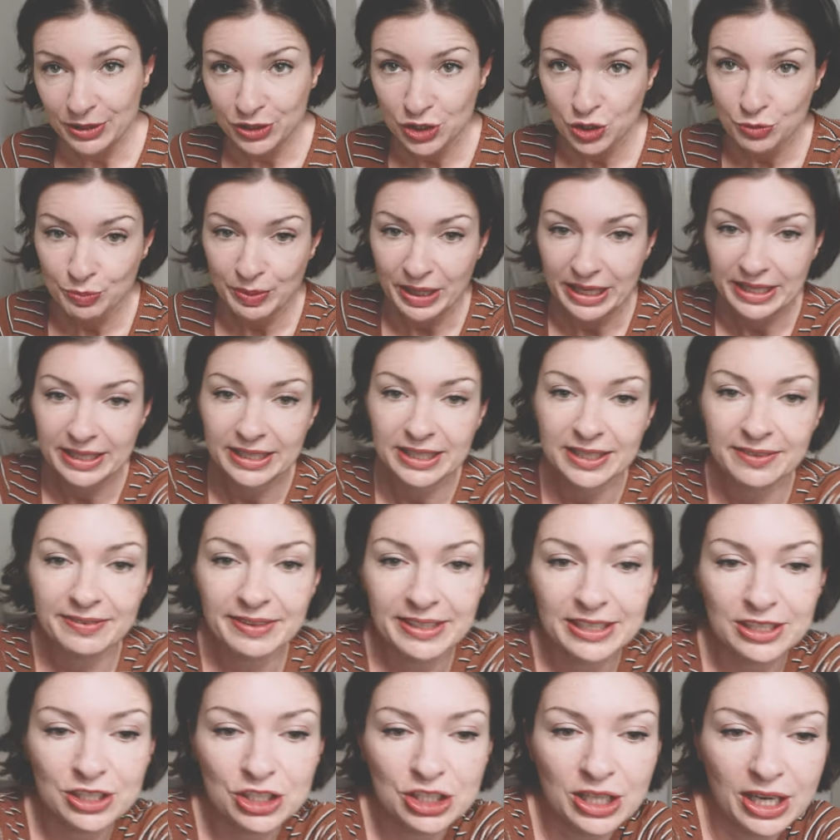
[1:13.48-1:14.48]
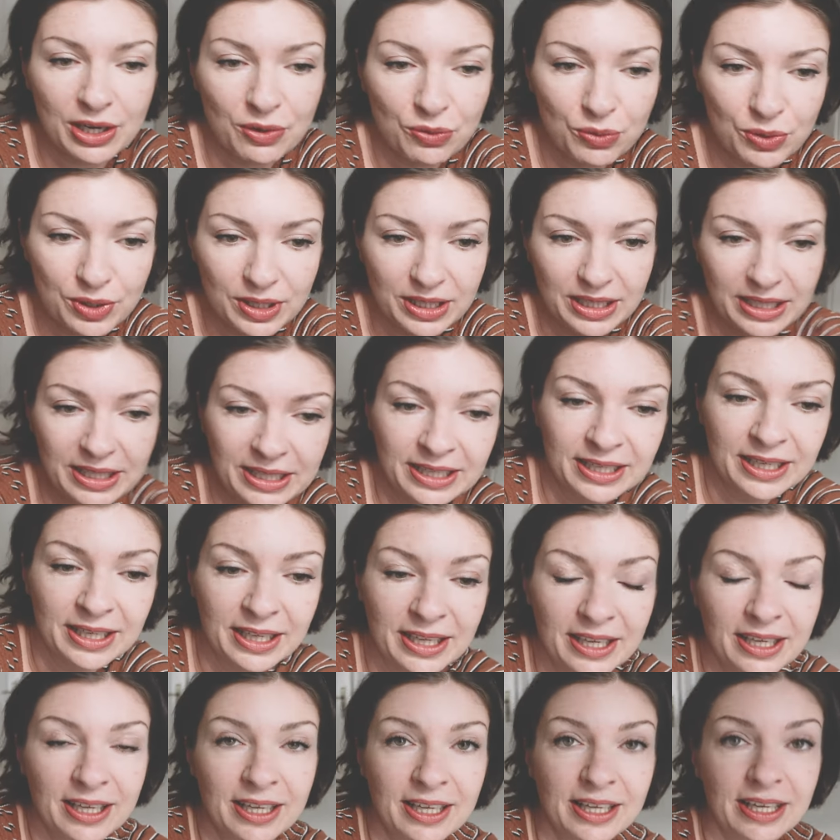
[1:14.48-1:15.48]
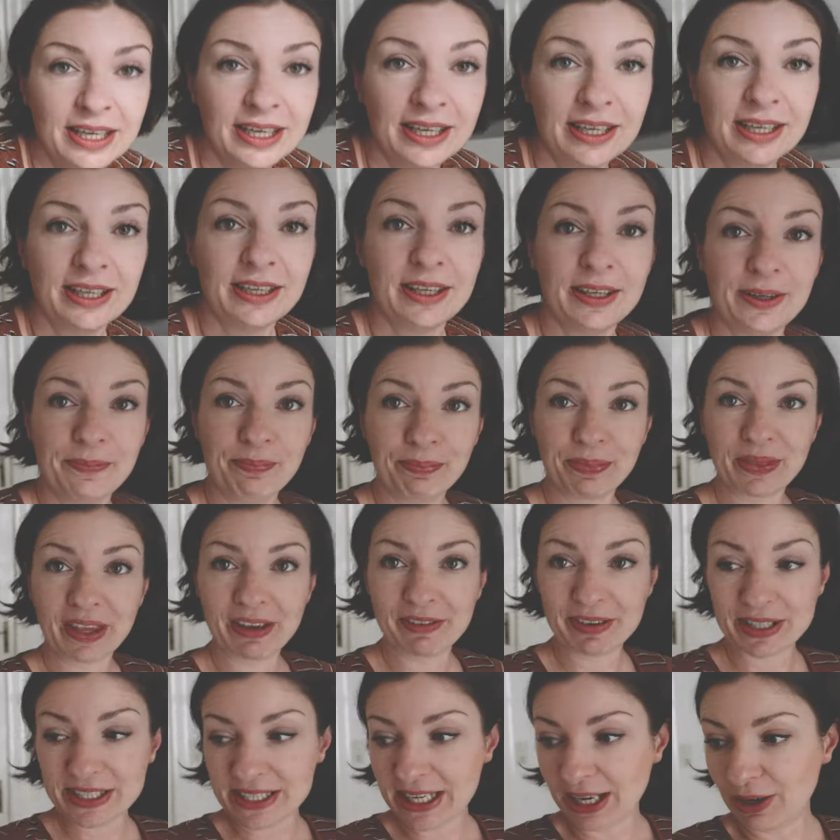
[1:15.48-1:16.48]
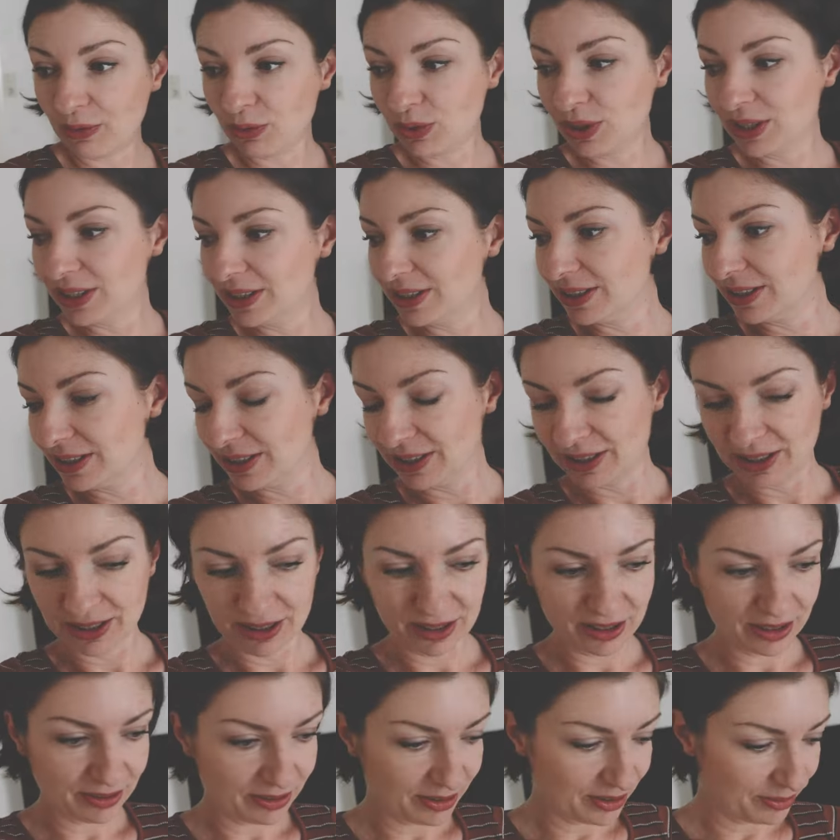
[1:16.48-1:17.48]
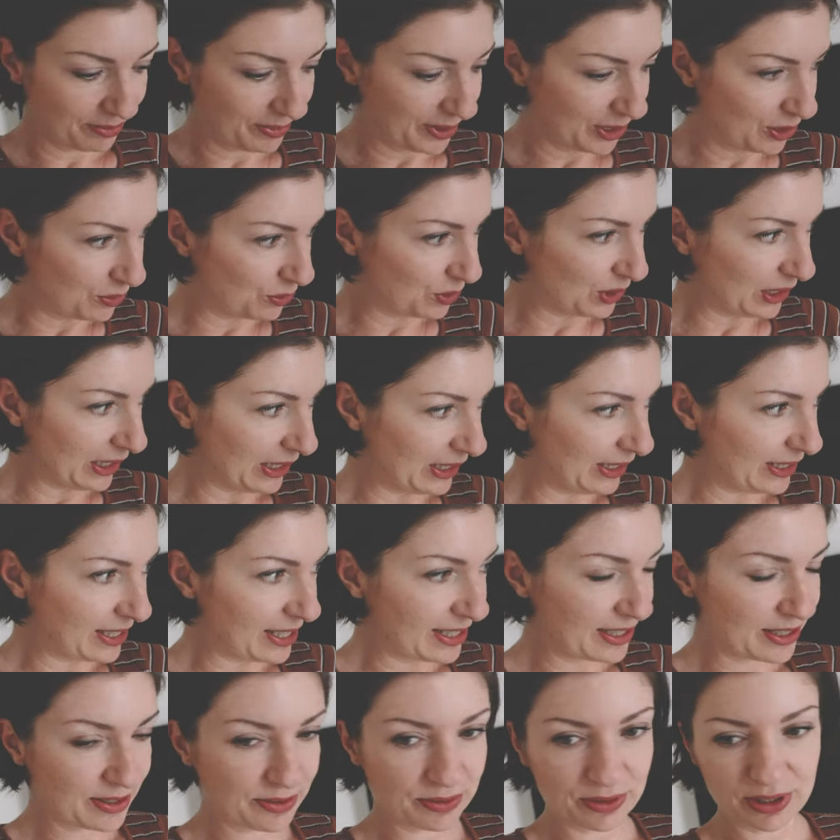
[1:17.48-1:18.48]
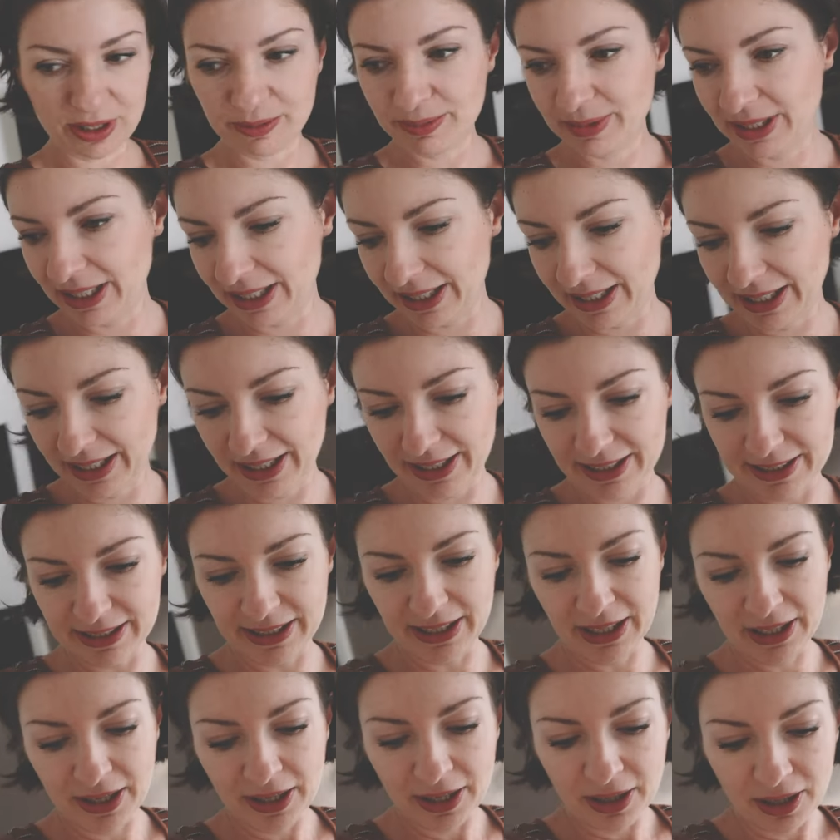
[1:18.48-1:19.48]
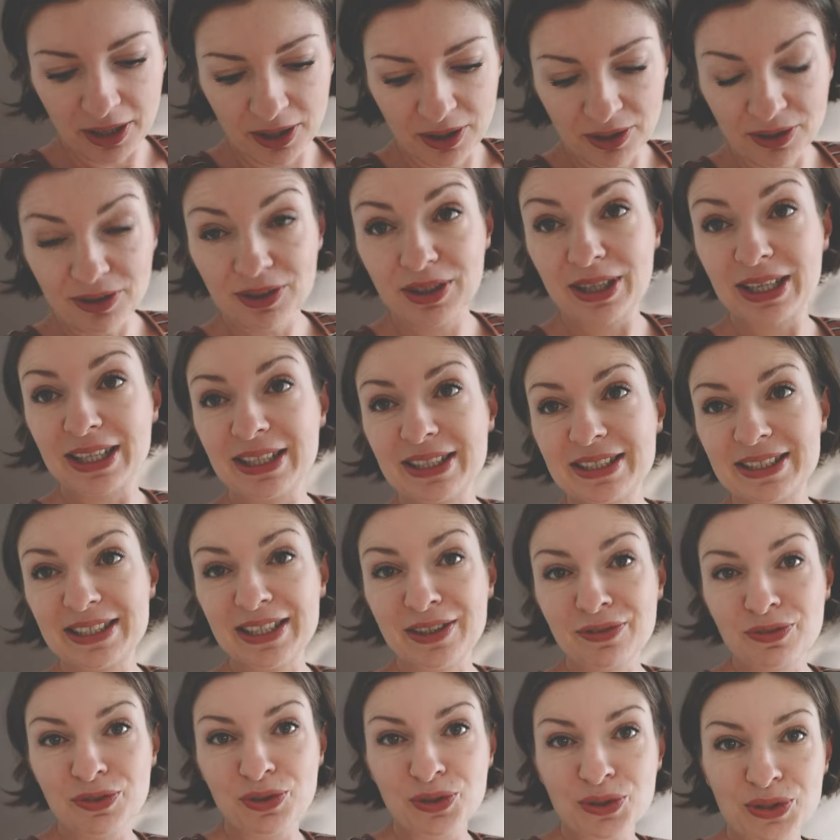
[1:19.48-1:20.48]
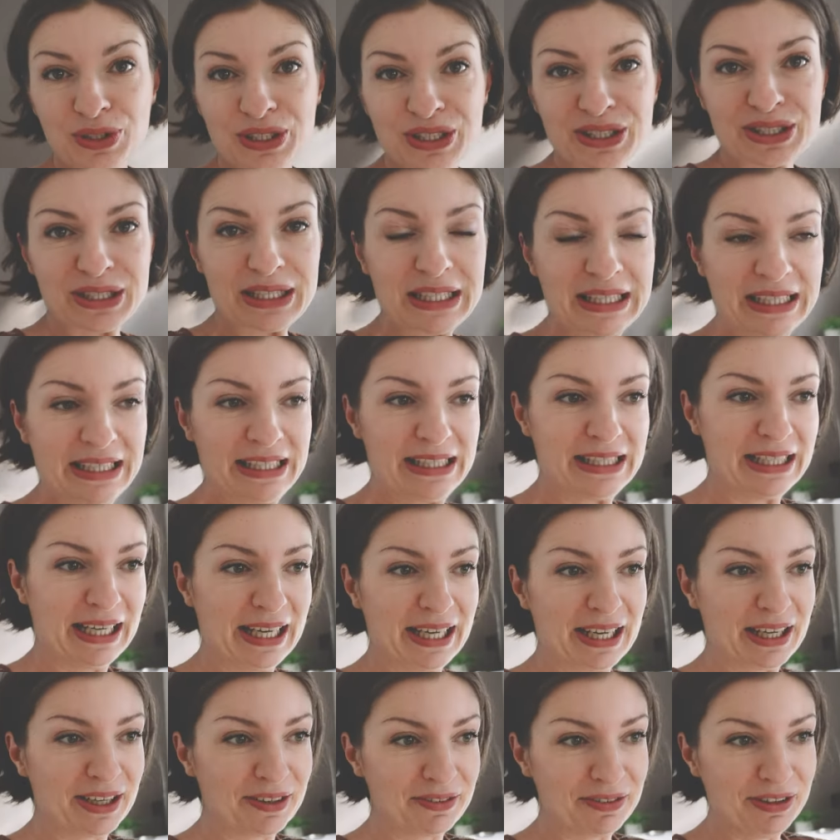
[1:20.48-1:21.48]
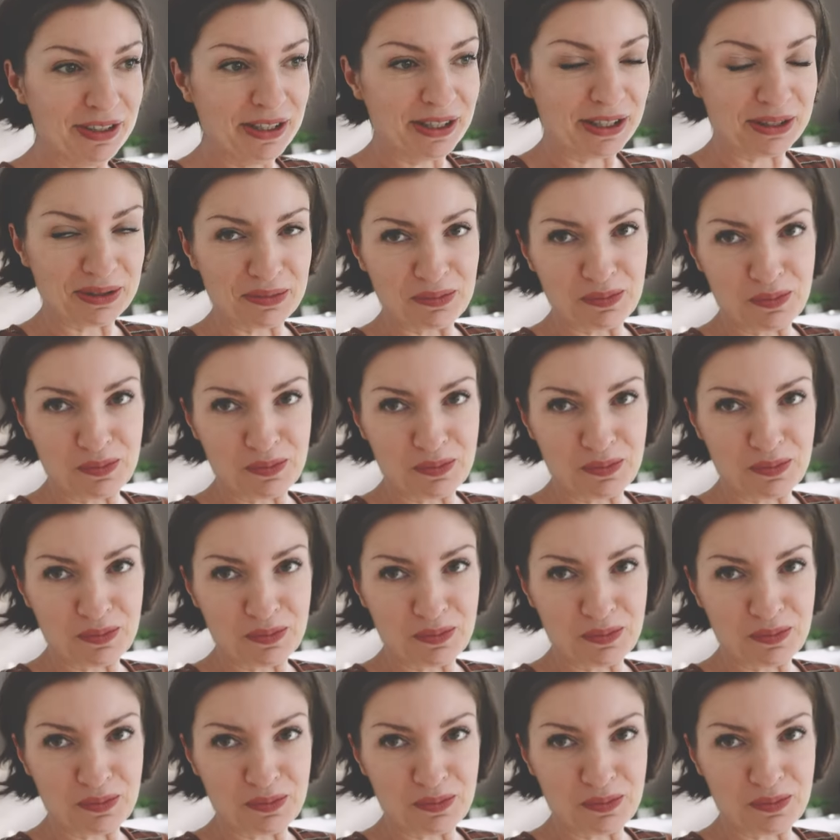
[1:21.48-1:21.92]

gespannt. Ich werde schauen, äh, was Hauke mir durchgehen lässt oder mir rät. Und dann sehen wir uns danach wieder